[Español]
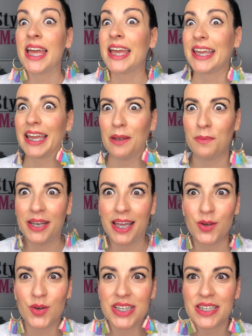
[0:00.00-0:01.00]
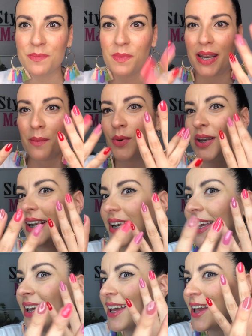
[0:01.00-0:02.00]
que el verano es para
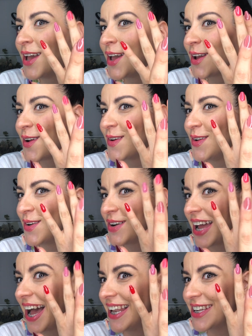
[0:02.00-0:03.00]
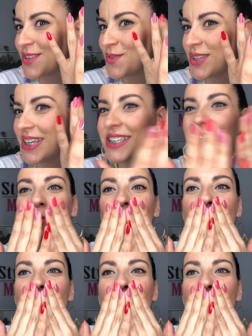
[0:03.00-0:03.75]
ponerle color a las uñas.